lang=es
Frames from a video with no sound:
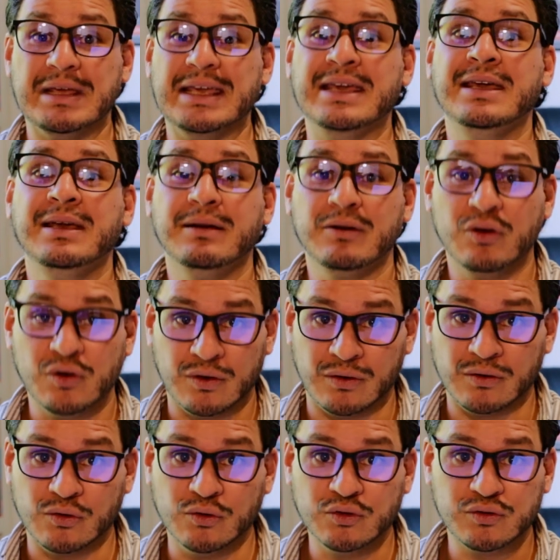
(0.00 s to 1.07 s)
y
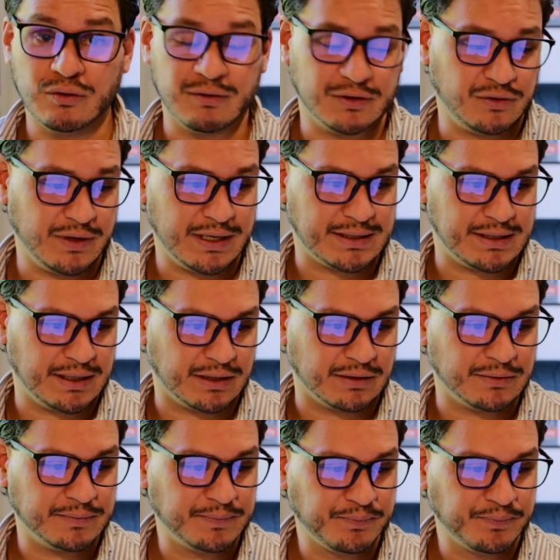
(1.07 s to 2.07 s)
con gusto lo estoy haciendo.